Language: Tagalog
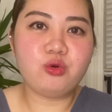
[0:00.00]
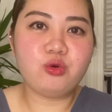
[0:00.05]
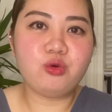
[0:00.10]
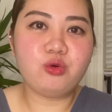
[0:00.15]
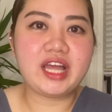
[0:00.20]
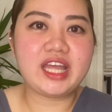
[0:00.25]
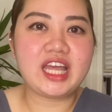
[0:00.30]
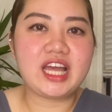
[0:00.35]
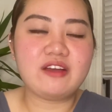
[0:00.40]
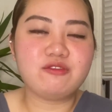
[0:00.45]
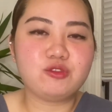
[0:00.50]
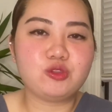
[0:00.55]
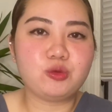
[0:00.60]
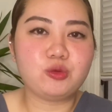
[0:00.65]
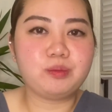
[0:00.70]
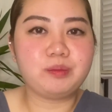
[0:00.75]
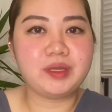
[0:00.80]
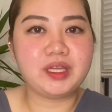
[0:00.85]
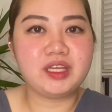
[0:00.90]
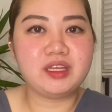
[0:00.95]
I have to
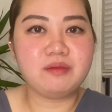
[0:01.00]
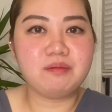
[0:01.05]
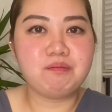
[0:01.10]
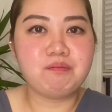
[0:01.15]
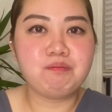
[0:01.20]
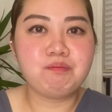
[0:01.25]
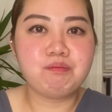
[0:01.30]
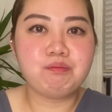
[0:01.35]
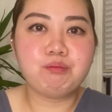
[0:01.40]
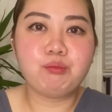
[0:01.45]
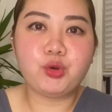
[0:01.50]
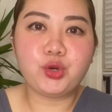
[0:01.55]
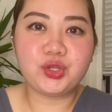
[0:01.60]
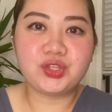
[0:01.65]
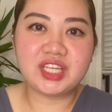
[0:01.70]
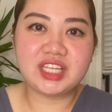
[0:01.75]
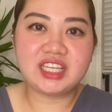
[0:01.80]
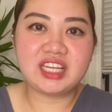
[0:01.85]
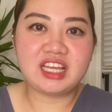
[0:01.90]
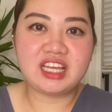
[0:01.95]
pay more
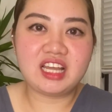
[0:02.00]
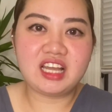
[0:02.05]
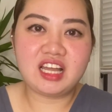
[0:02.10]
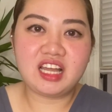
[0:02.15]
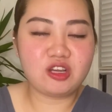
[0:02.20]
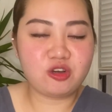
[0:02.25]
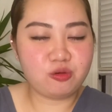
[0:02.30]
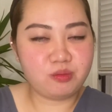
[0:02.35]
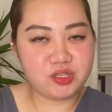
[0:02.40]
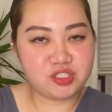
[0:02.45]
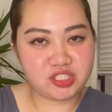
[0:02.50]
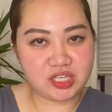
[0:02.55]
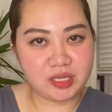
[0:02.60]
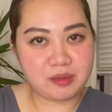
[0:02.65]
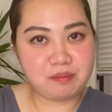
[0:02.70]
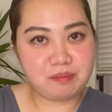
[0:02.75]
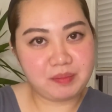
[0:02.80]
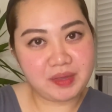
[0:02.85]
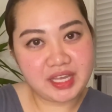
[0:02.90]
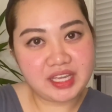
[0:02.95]
than how much I'm
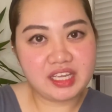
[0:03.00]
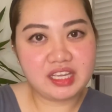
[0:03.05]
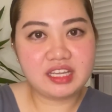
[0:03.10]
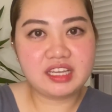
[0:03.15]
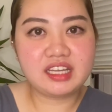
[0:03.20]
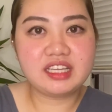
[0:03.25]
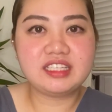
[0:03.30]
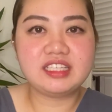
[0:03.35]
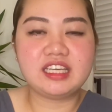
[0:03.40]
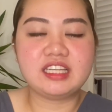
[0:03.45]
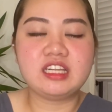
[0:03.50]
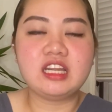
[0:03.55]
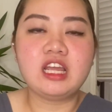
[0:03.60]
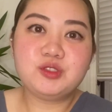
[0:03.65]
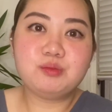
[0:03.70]
paying, ganyan.